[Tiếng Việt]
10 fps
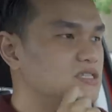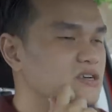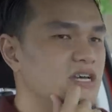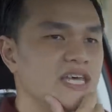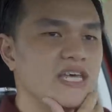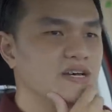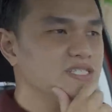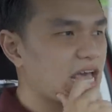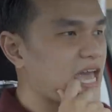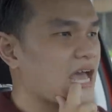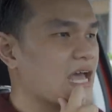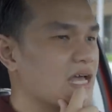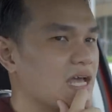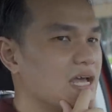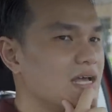thử trước khi cưới xe
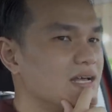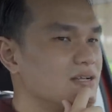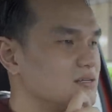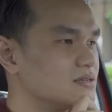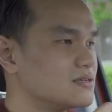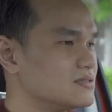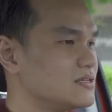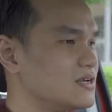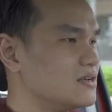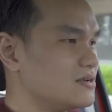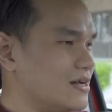sống thử trước khi cưới xe